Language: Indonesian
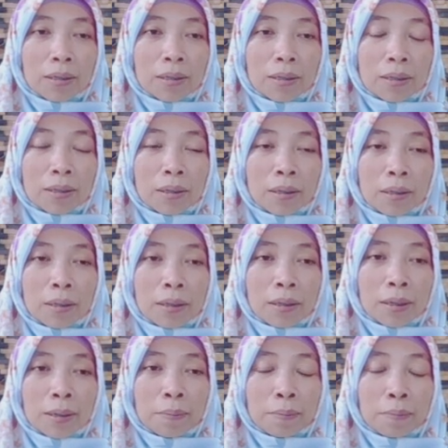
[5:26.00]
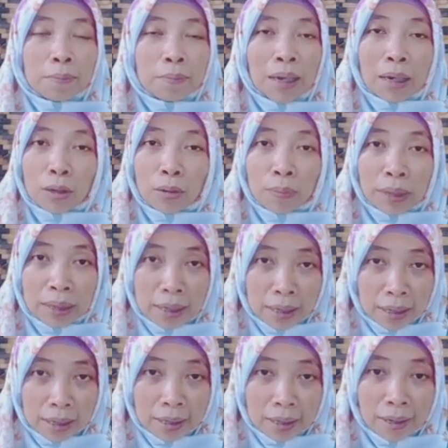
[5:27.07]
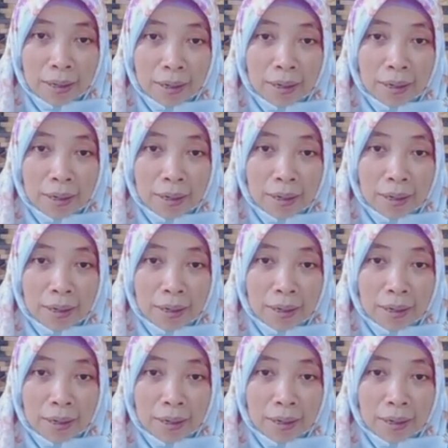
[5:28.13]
uh, argumen ini,